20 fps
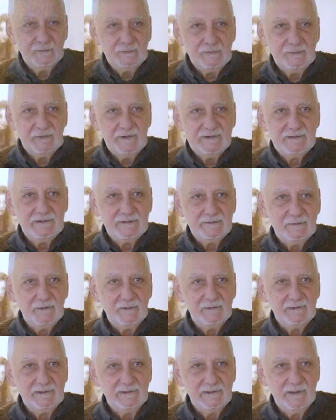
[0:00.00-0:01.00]
süreci
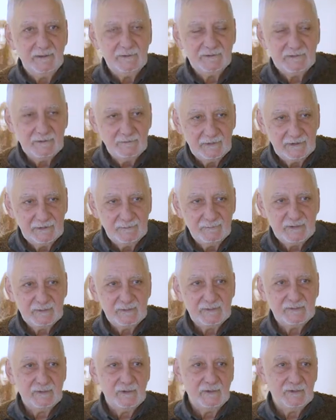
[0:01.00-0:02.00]
çok yıllar önce verilmiş
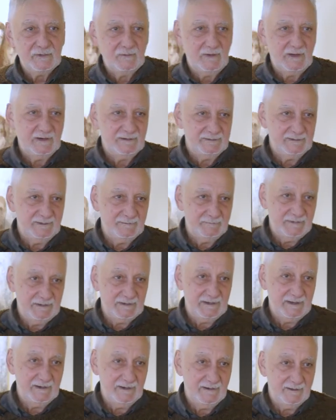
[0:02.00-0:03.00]
bir söz vardı bir
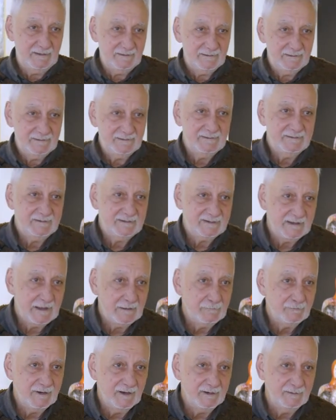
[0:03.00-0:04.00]
kere e,
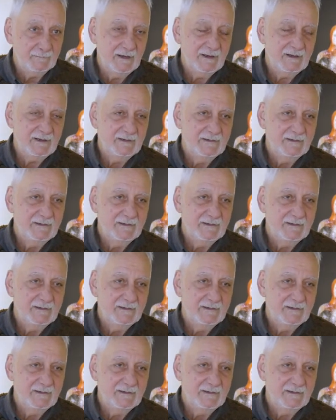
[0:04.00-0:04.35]
Selvin Hanım'a.